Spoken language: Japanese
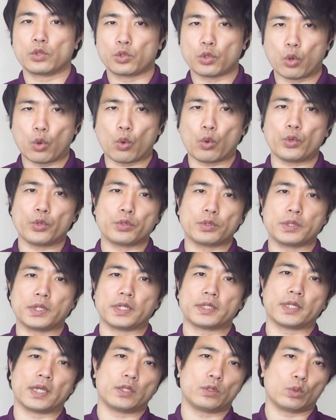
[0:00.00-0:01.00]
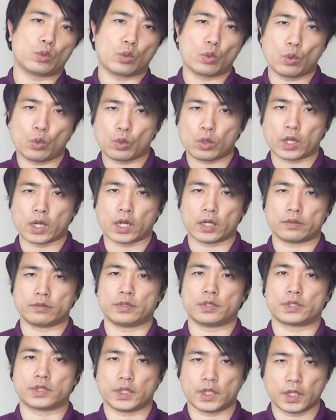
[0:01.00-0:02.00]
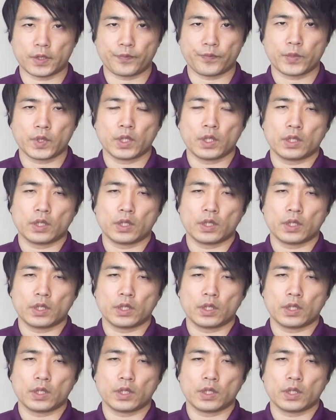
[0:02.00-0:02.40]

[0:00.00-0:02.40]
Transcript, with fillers: 強力なダイエット効果があるんですね。